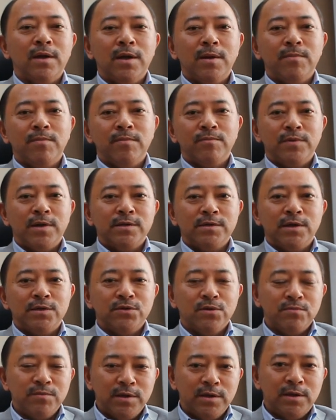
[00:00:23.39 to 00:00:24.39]
え
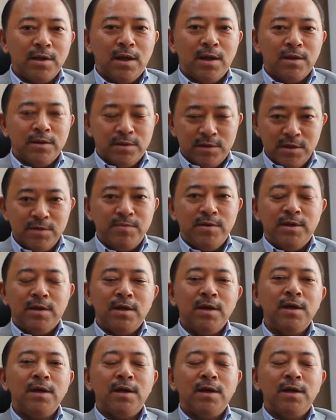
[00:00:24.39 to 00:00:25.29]
プレイステーションビータ TV、